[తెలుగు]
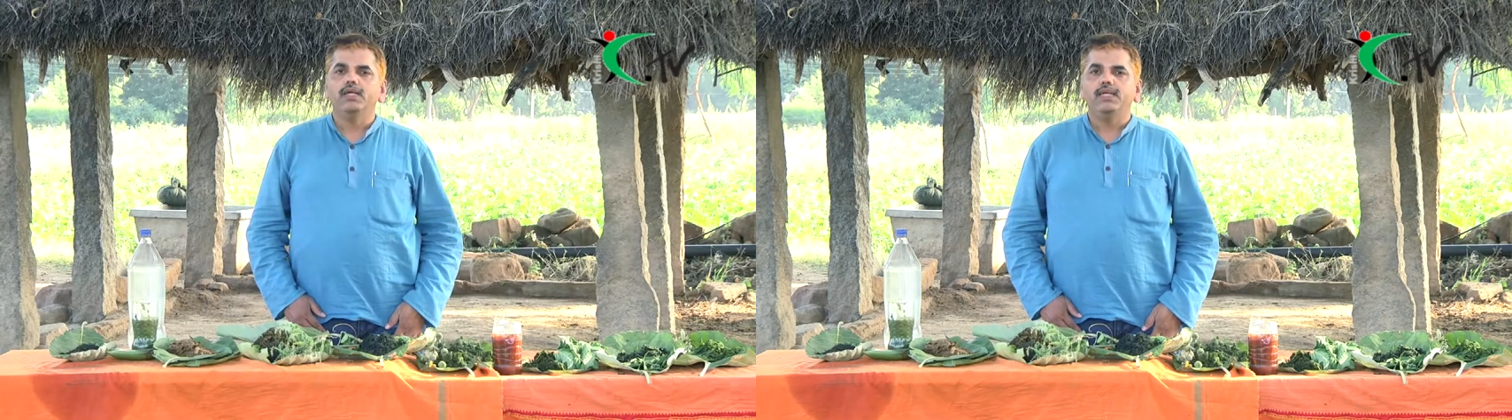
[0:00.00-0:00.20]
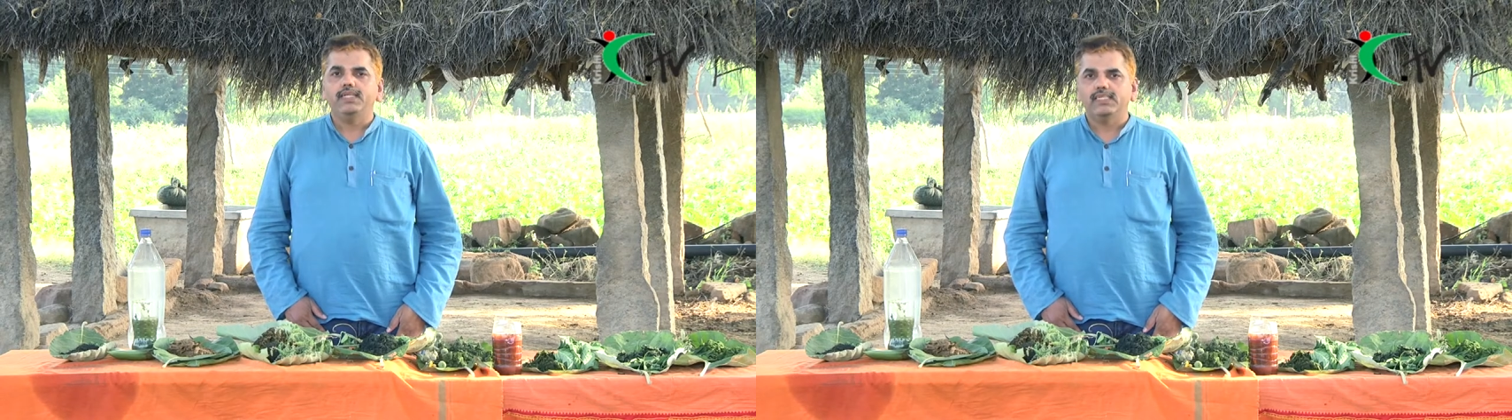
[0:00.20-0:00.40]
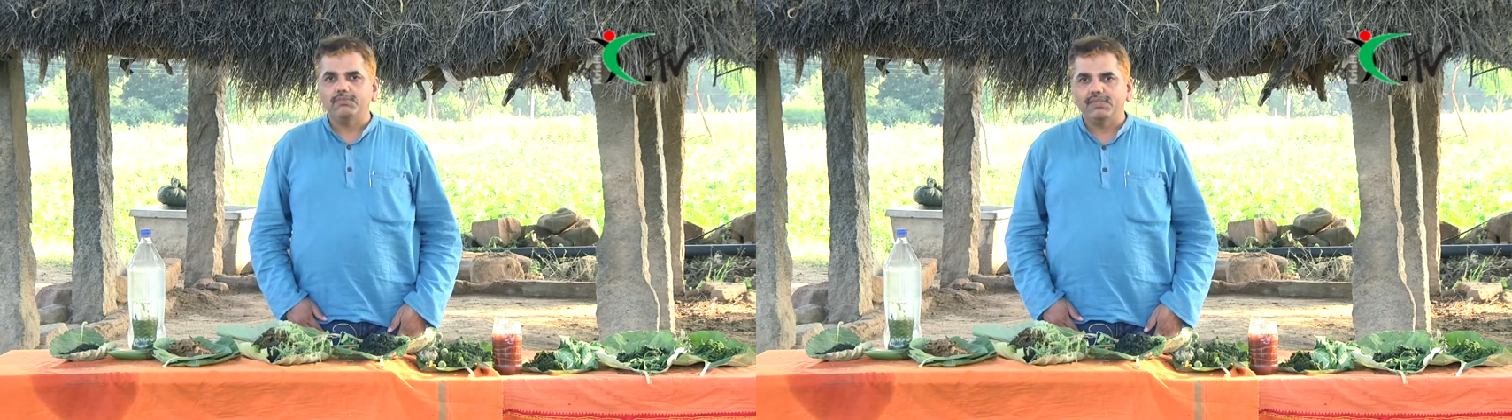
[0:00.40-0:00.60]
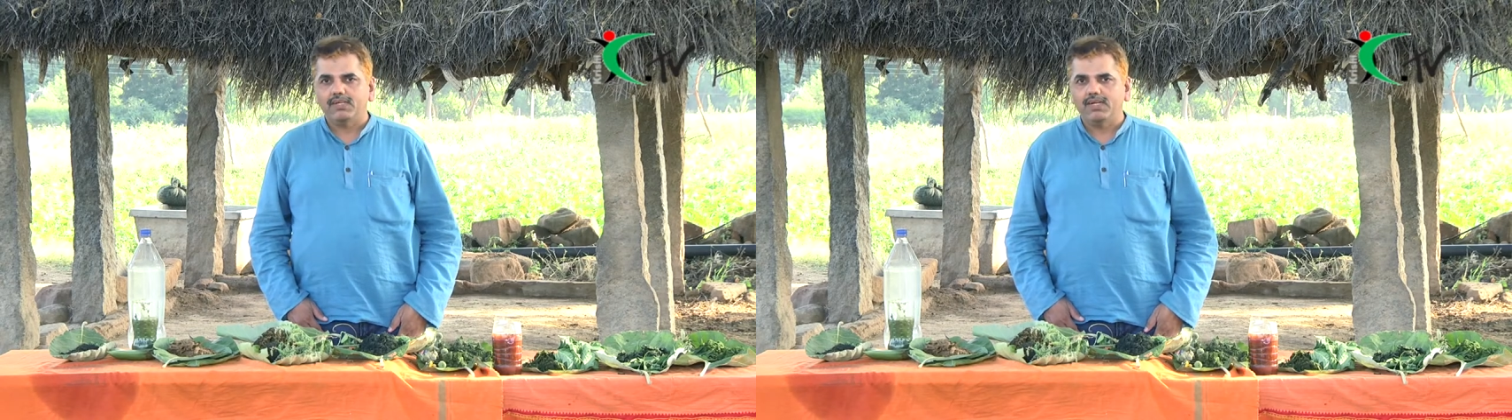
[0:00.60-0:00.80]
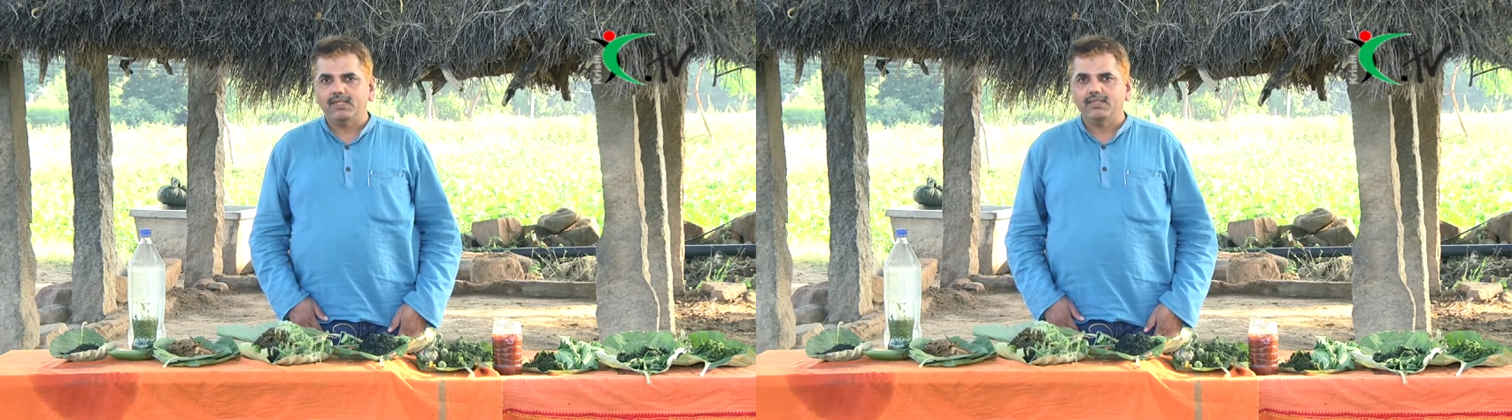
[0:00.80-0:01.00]
ఈ దశపత్ర
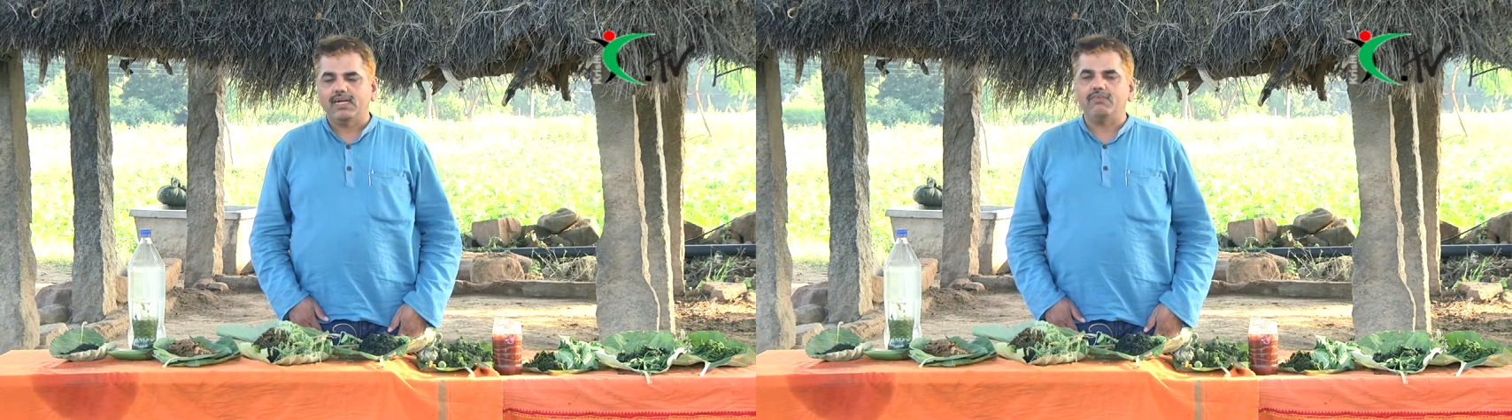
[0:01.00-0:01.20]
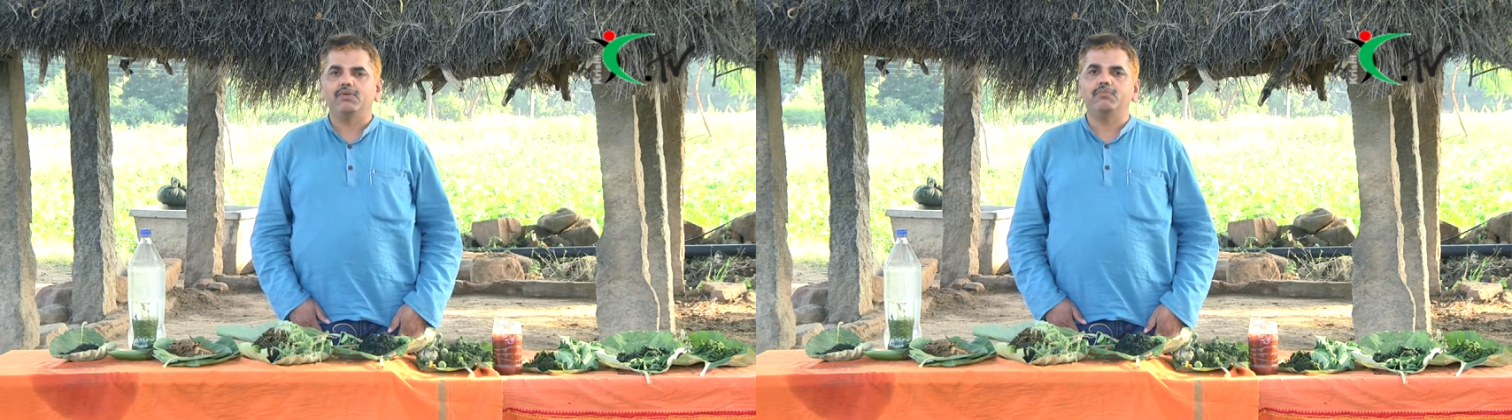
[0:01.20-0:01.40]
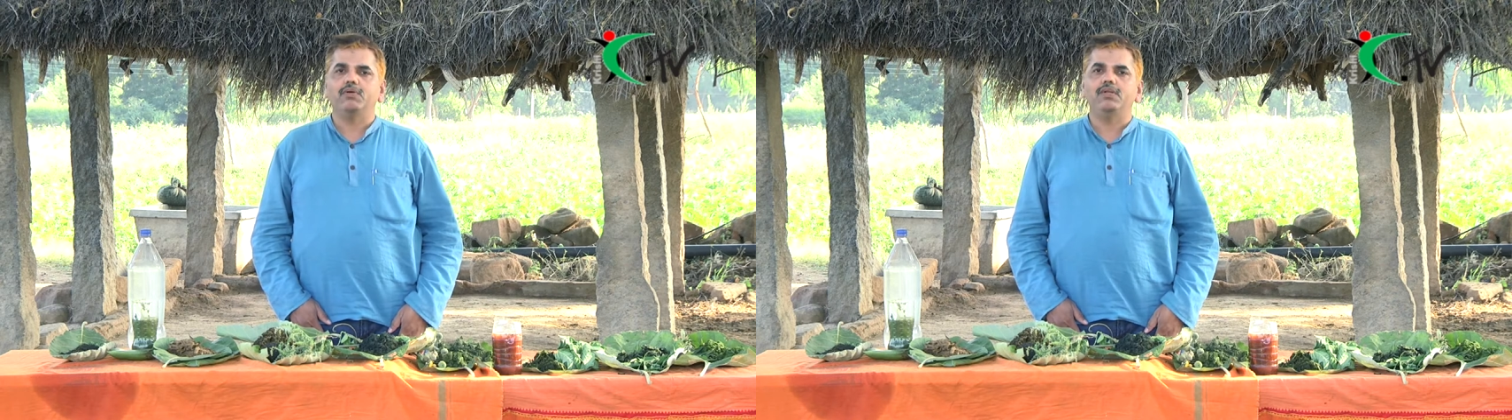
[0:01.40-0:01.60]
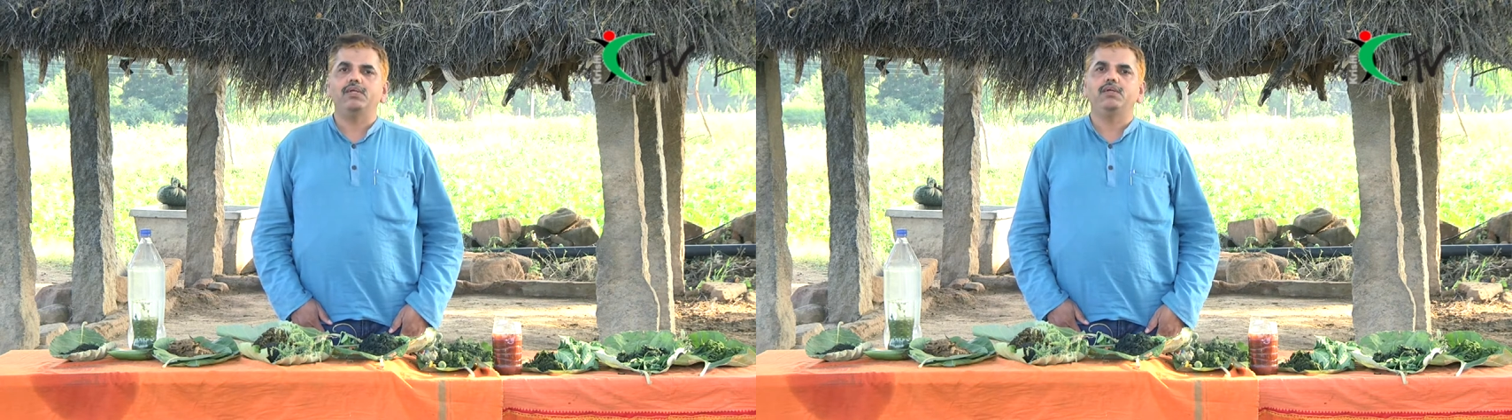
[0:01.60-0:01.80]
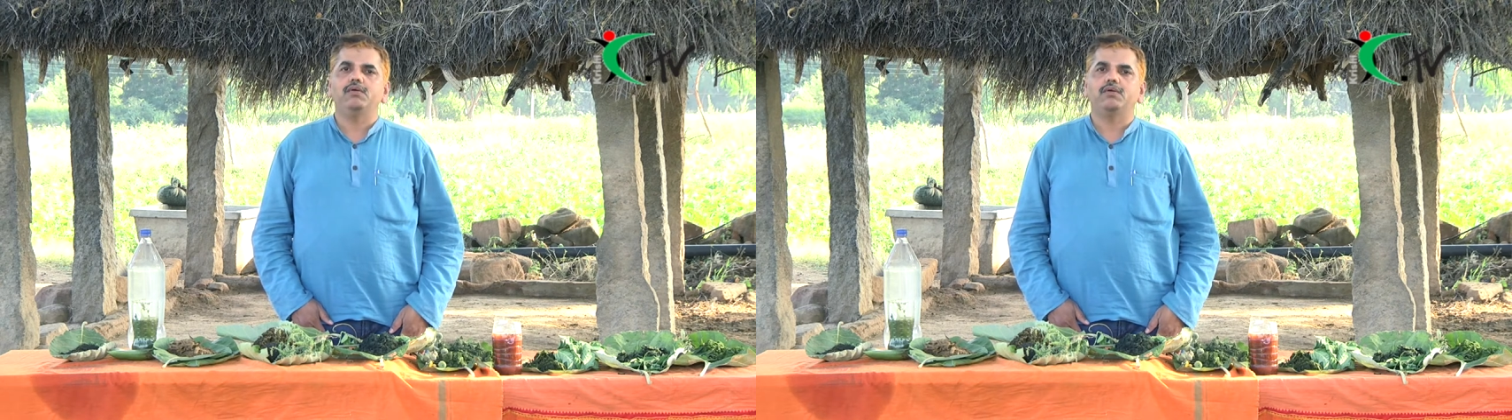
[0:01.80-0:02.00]
ద్రావణంలోని
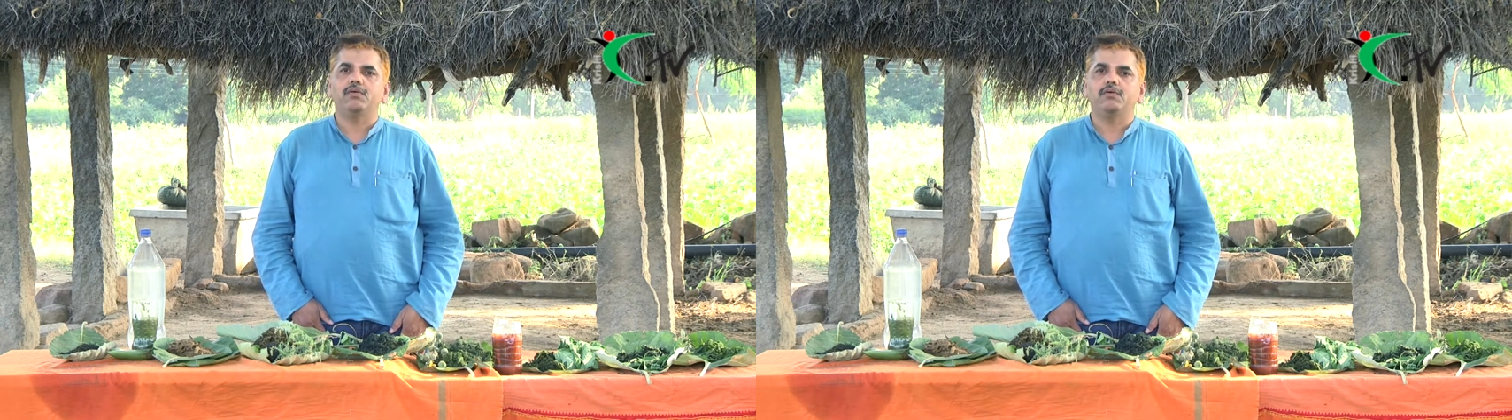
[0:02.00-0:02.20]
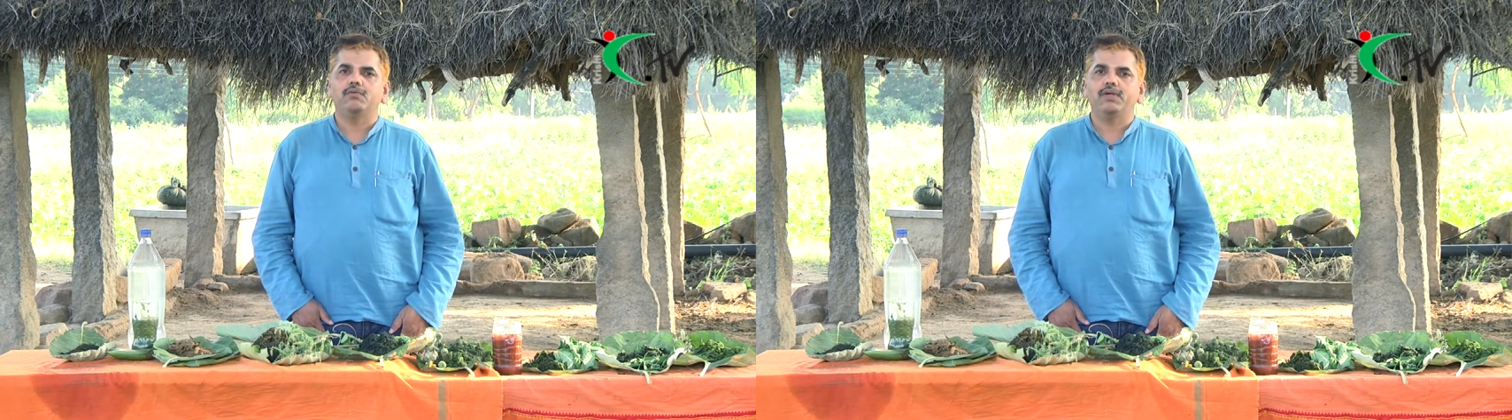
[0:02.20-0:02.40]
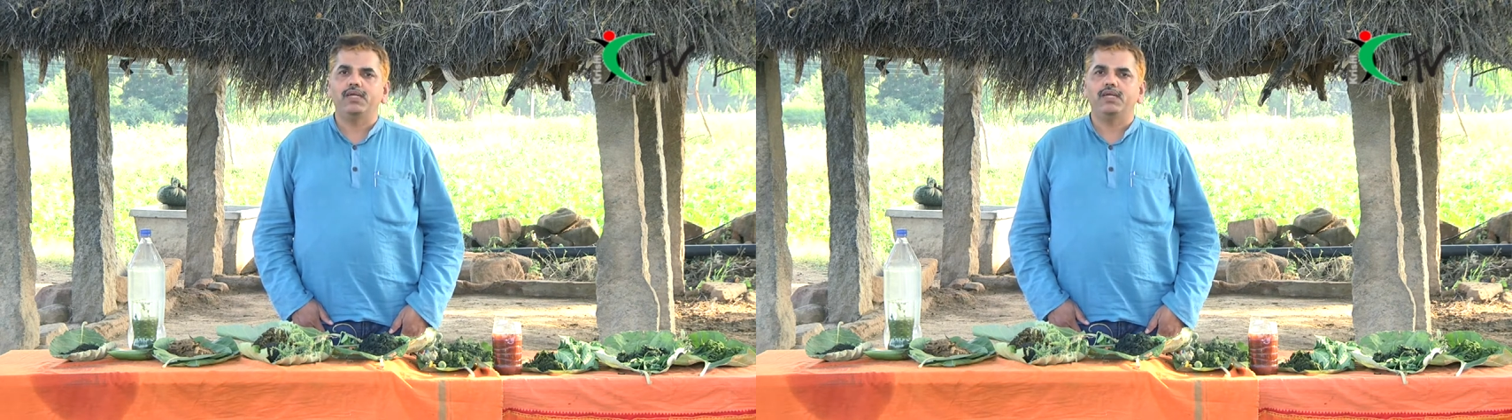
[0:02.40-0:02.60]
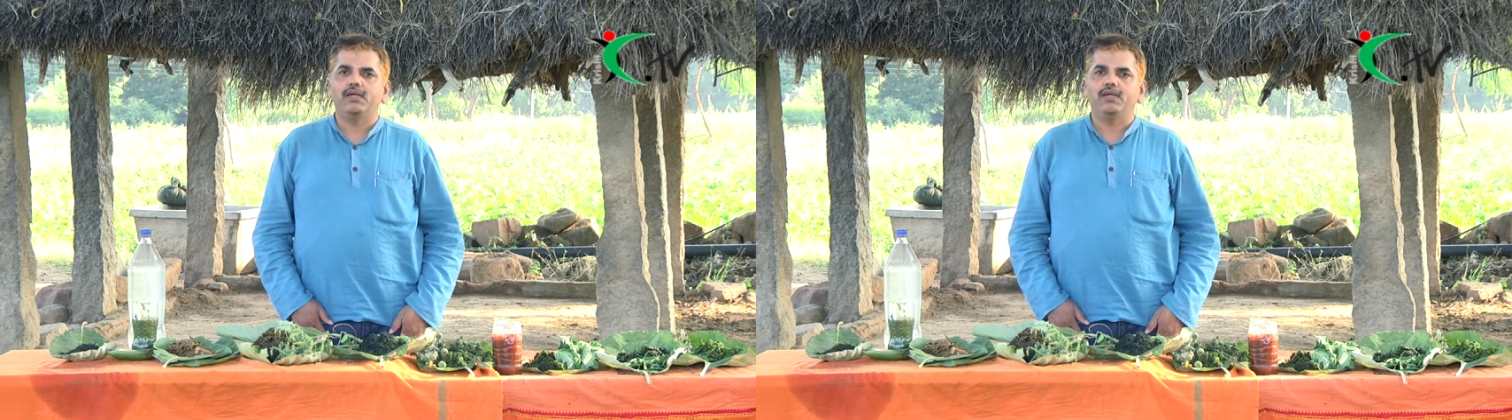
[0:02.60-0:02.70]
ఉండే